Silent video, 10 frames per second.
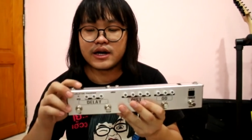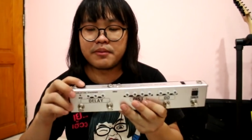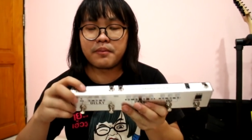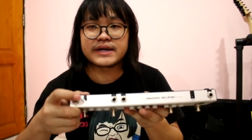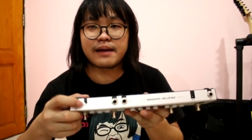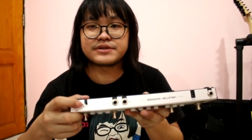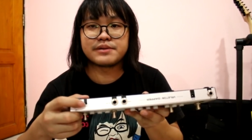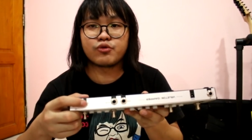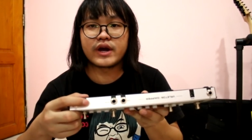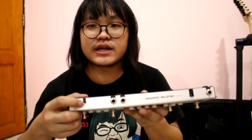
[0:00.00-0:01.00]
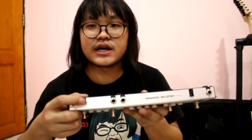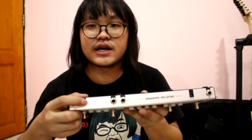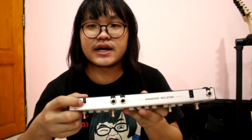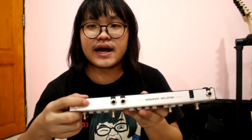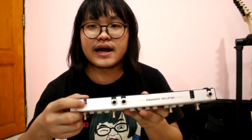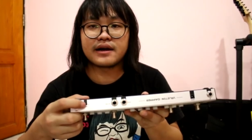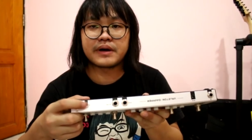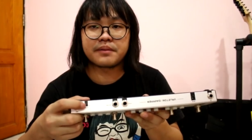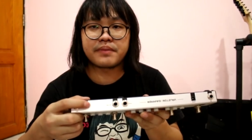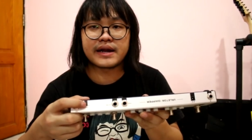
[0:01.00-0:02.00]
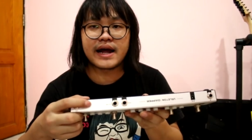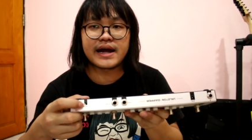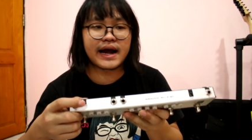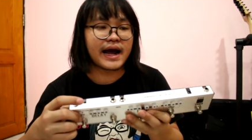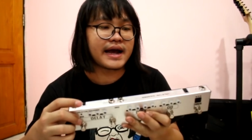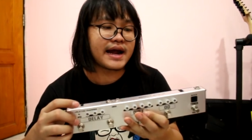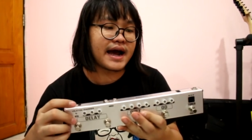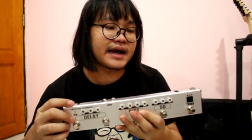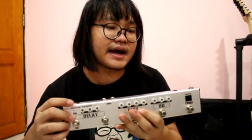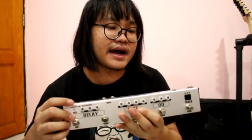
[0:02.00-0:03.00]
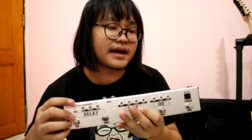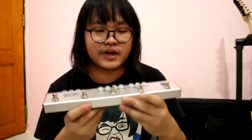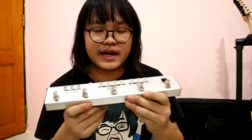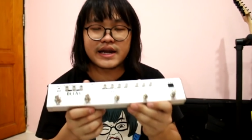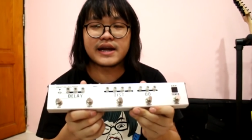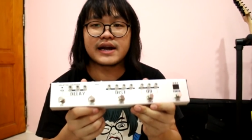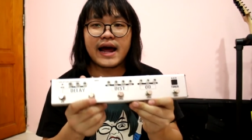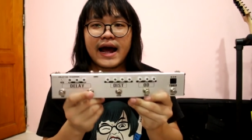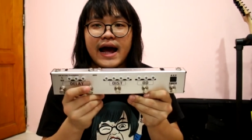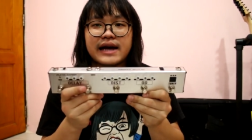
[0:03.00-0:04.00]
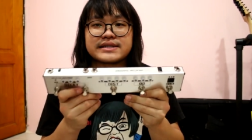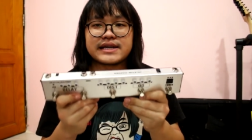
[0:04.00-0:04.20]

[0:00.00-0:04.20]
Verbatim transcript: ระบบแคปซิมูเลเตอร์นะฮะเปิดปิดได้อย่างง่ายดายนะฮะอันนี้ราคา